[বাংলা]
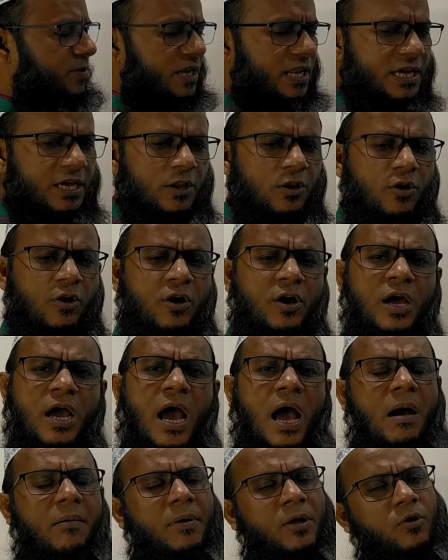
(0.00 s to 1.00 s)
পাশ মিলে গেল
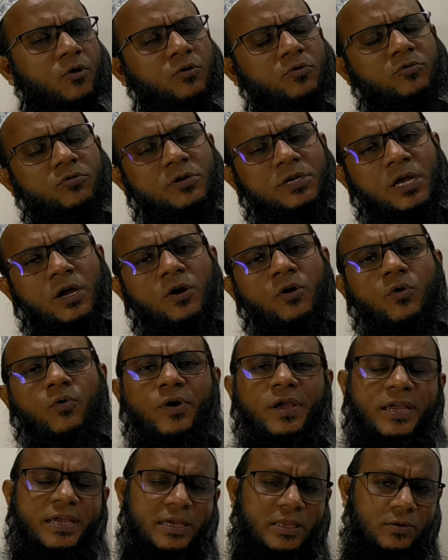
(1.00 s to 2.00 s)
আমার অঙ্কটা
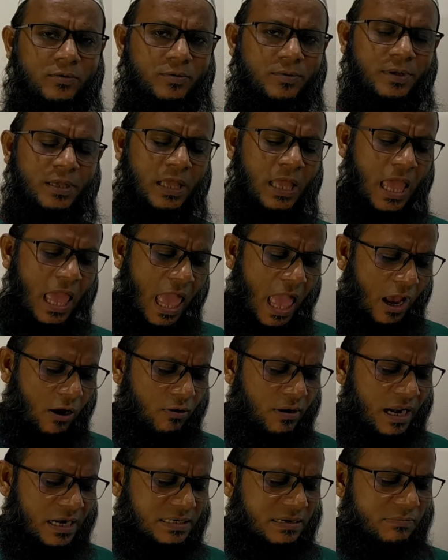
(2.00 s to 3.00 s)
হয়ে গেল
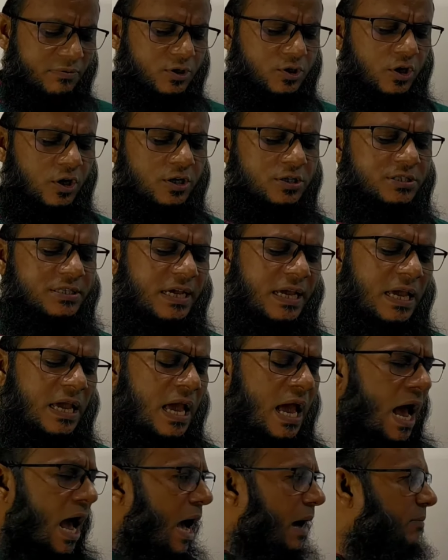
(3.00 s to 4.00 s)
এখন একটা বিষয় হচ্ছে
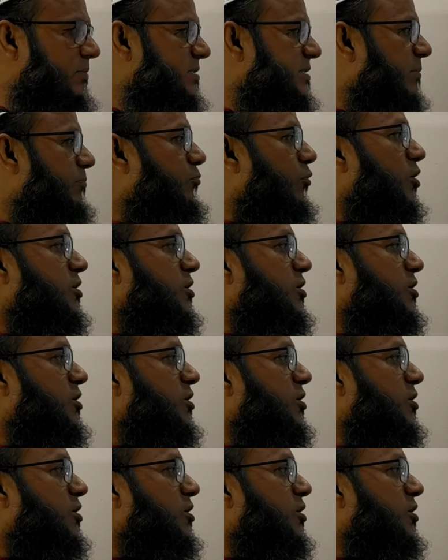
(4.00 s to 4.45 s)
আমি